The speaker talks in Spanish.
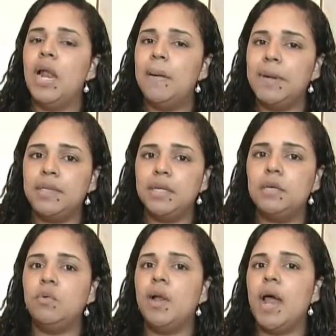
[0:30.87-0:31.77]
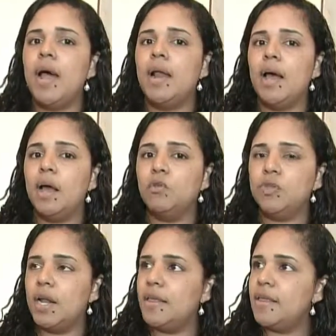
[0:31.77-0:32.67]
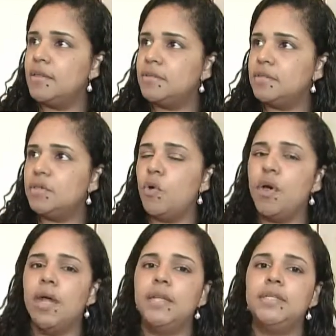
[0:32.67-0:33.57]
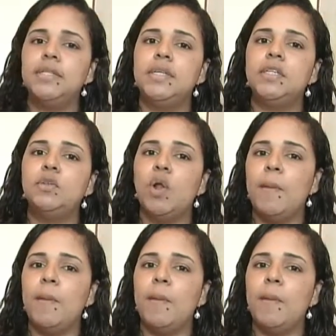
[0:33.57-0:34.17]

la matrícula, las causales de deserción en el distrito,